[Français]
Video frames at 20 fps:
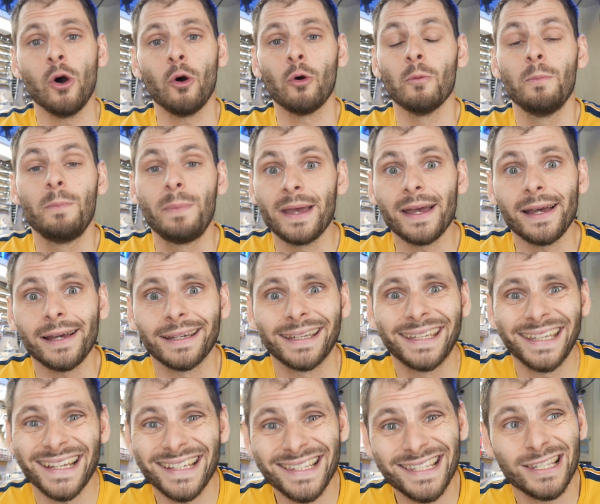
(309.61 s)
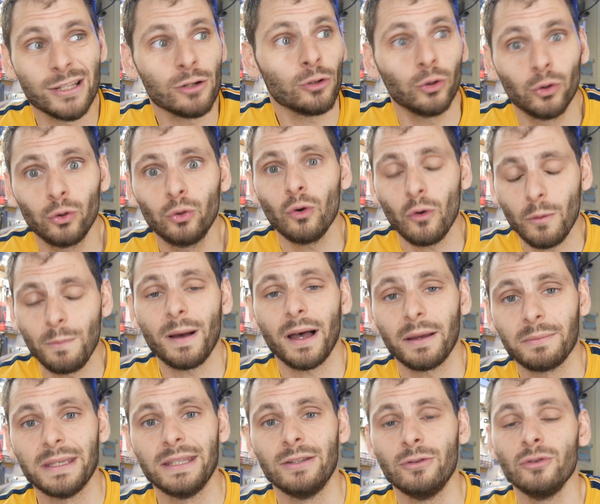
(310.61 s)
On perd 400 tours
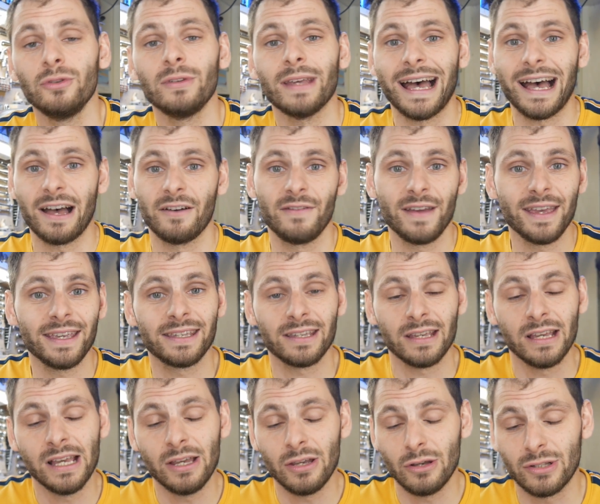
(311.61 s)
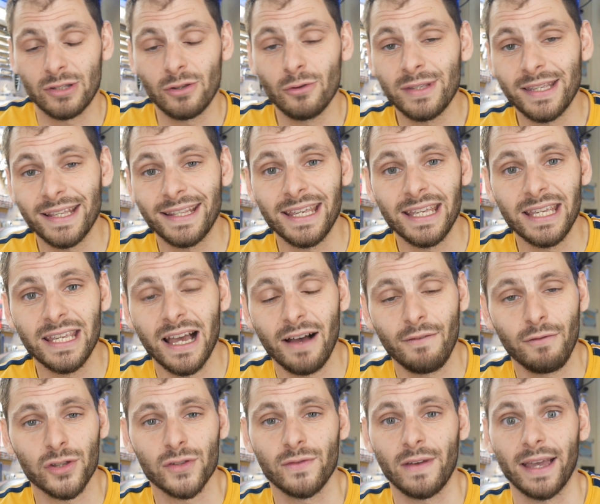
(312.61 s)
par minute avec ce CDI
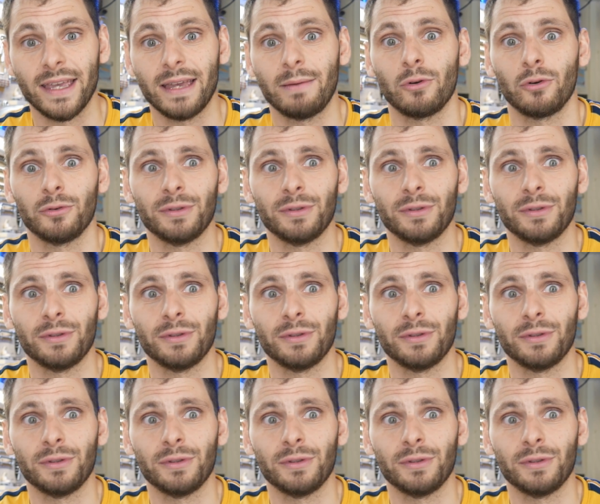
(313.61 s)
avance variable.